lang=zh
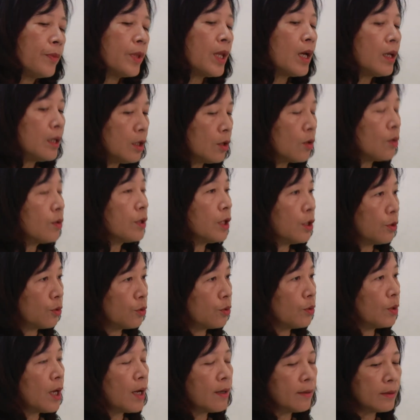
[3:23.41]
那义工也
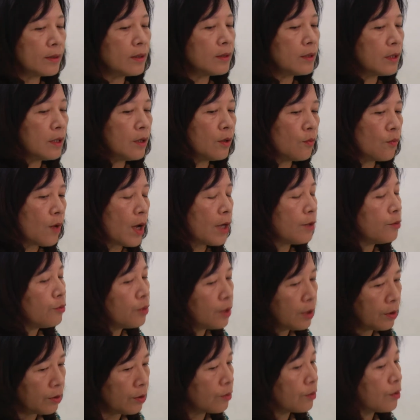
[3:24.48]
需要这些，完
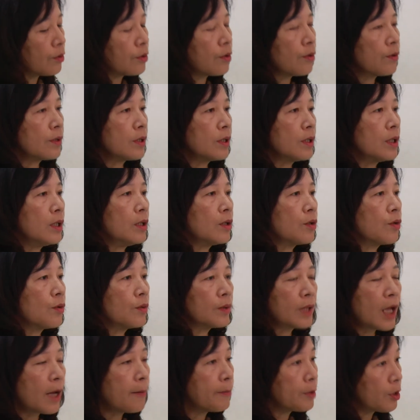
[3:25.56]
全通通都是义
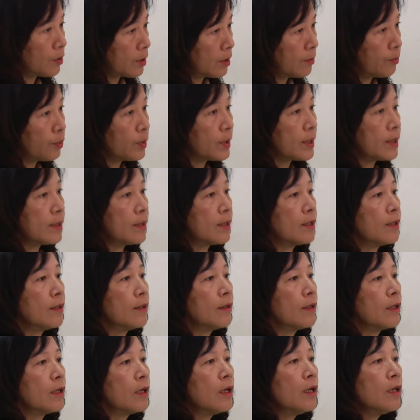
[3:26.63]
工，他们都是不知心的。